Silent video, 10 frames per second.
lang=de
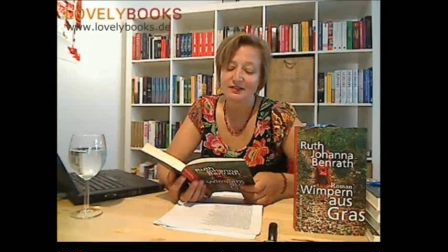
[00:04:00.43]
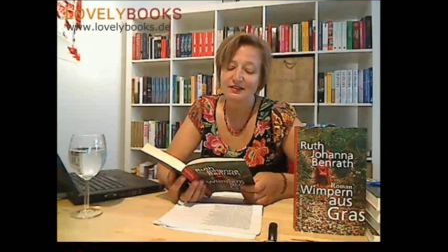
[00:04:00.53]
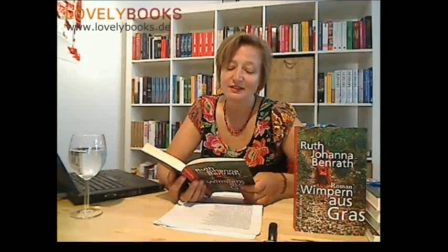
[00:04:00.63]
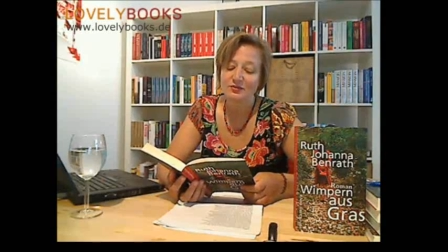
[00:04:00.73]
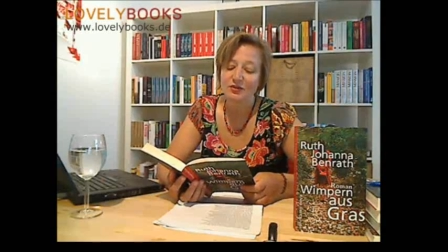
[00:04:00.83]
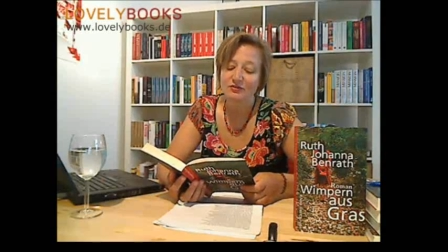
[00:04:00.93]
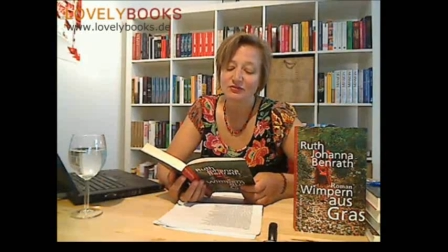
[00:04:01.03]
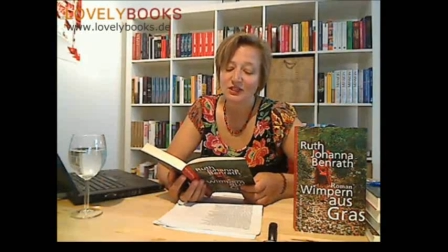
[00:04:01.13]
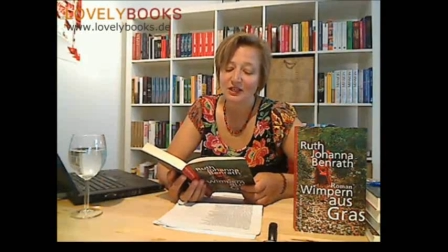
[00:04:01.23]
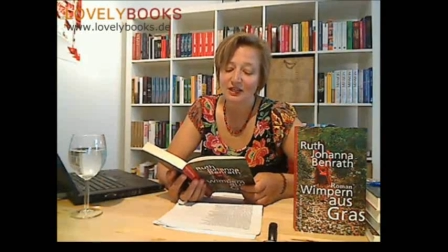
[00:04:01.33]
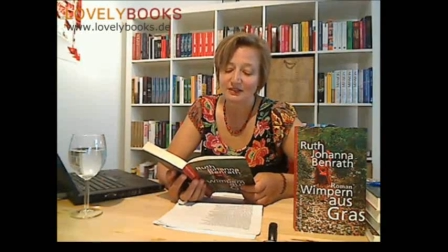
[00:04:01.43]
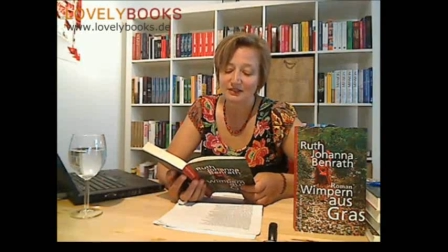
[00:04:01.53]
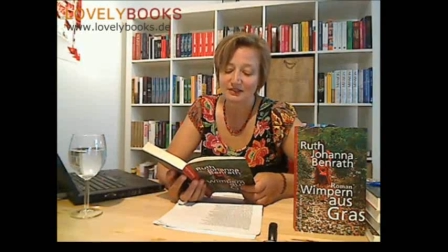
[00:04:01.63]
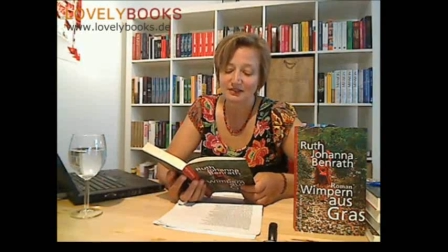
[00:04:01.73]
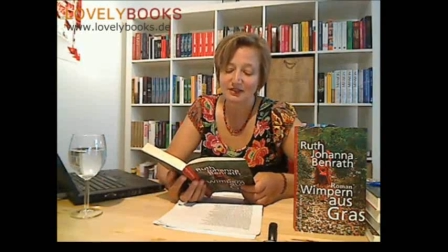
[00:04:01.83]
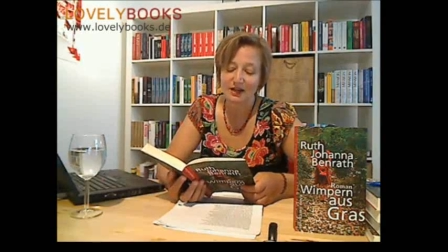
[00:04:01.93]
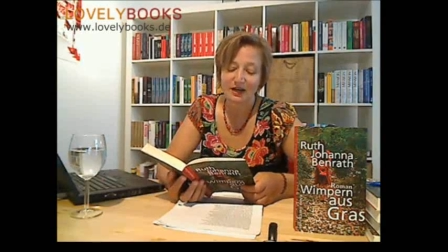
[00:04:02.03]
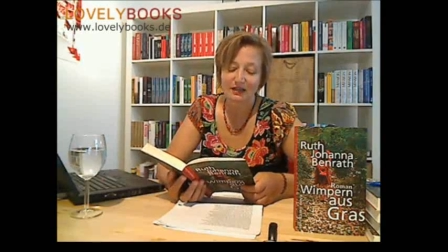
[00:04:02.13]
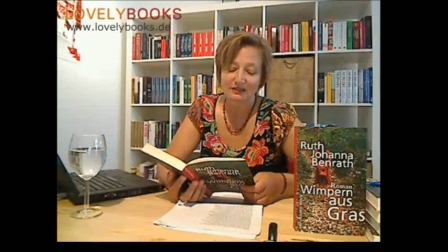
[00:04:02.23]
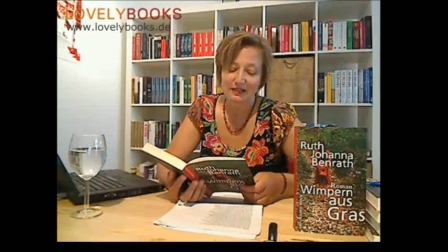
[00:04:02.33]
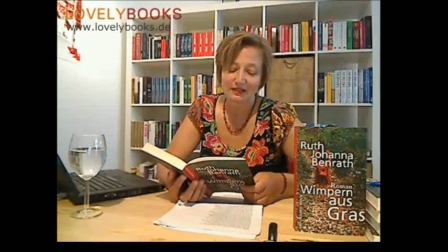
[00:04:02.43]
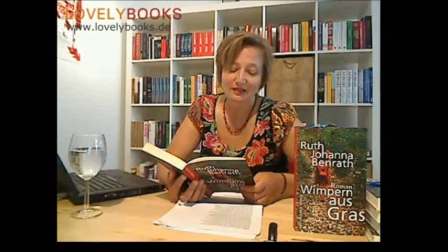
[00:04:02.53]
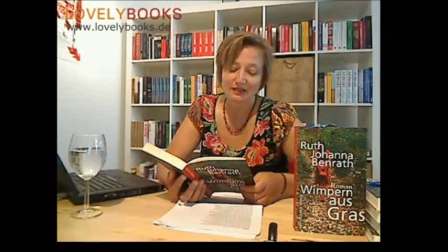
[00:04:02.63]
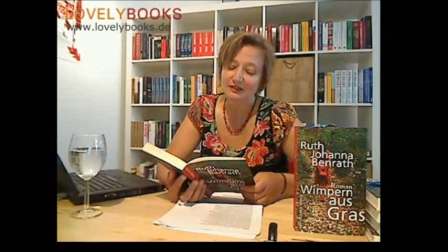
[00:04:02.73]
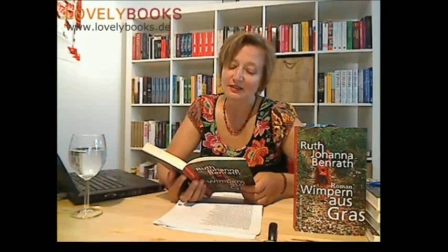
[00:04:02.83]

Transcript: In der zwölften Klasse hat Anna